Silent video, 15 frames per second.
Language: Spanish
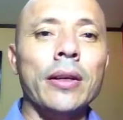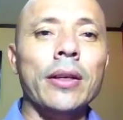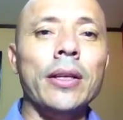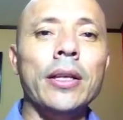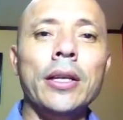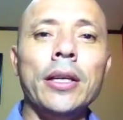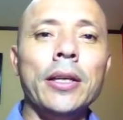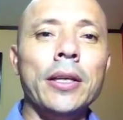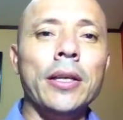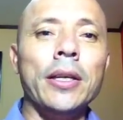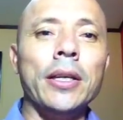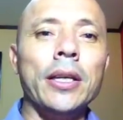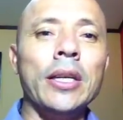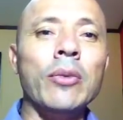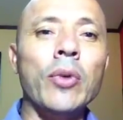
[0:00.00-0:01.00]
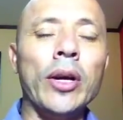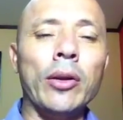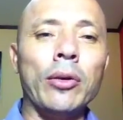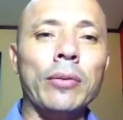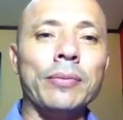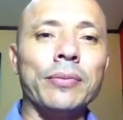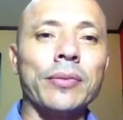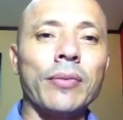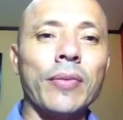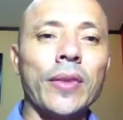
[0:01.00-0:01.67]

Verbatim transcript: Y, bueno,